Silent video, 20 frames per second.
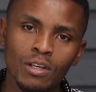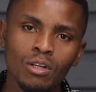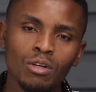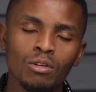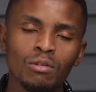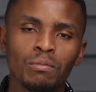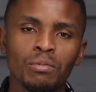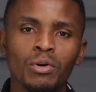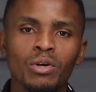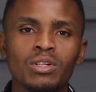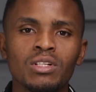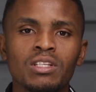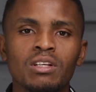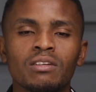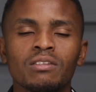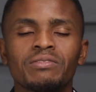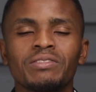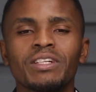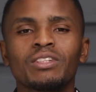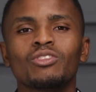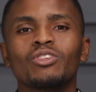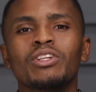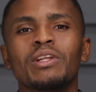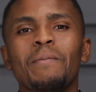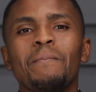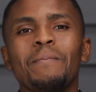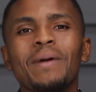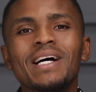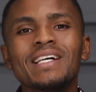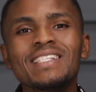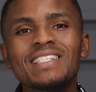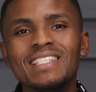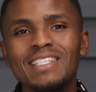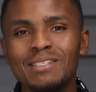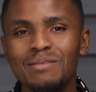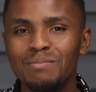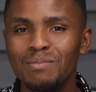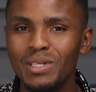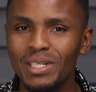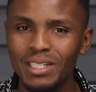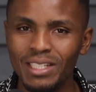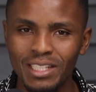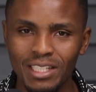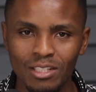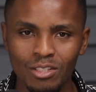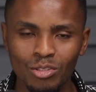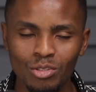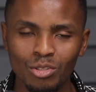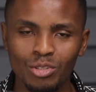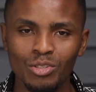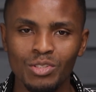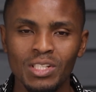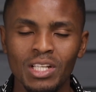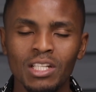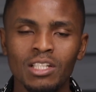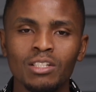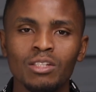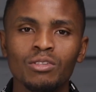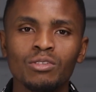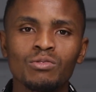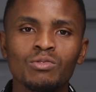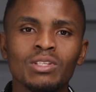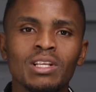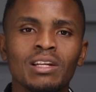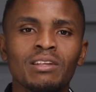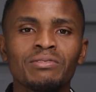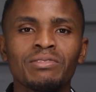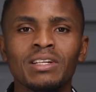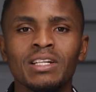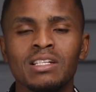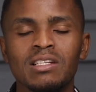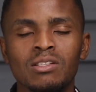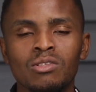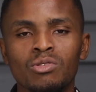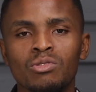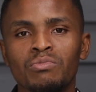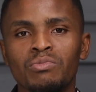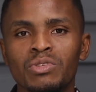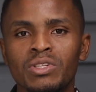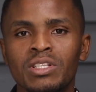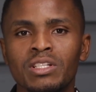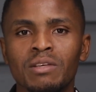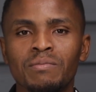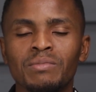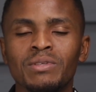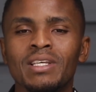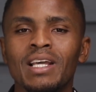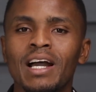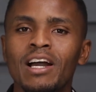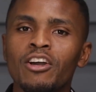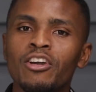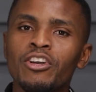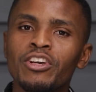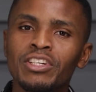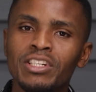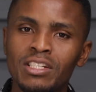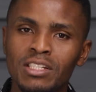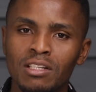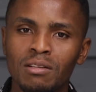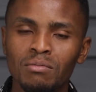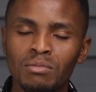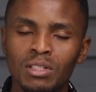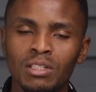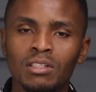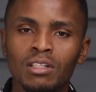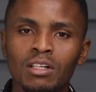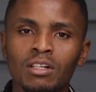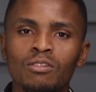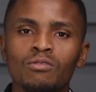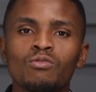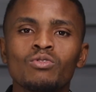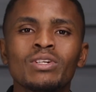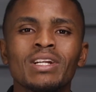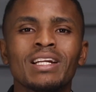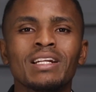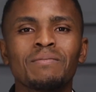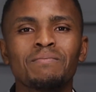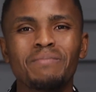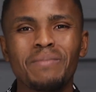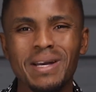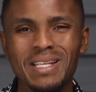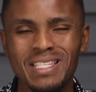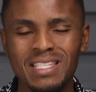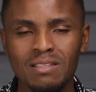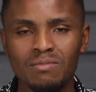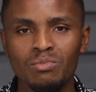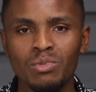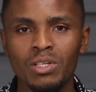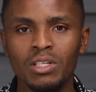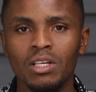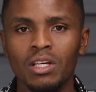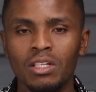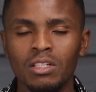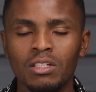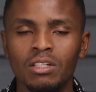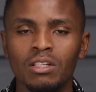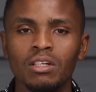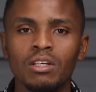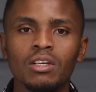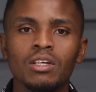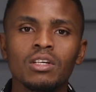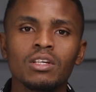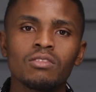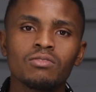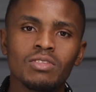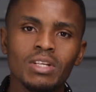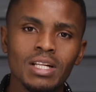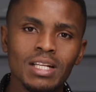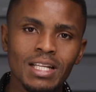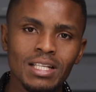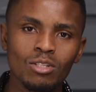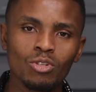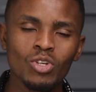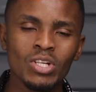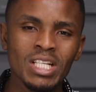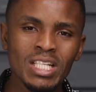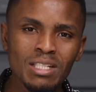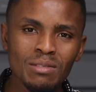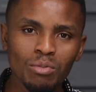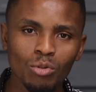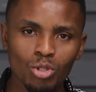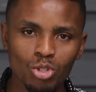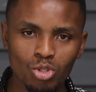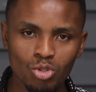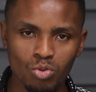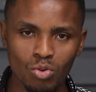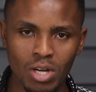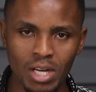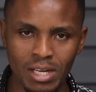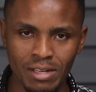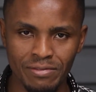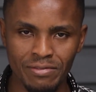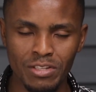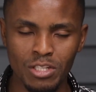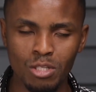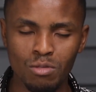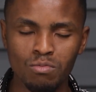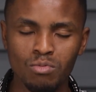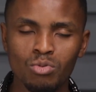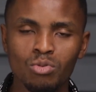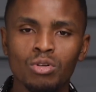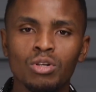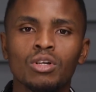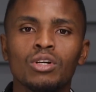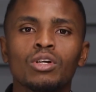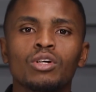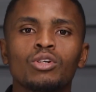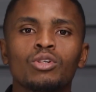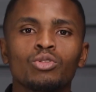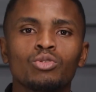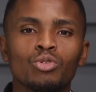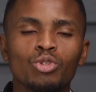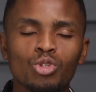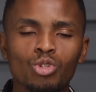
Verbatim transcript: Le broad, c'est le fait de ne pas cibler quelqu'un. C'est-à-dire que vous allez faire des actions de publicité, puis il y a un ensemble dedans, vous n'allez pas cibler quelqu'un. Vous allez laisser le libre choix à Facebook de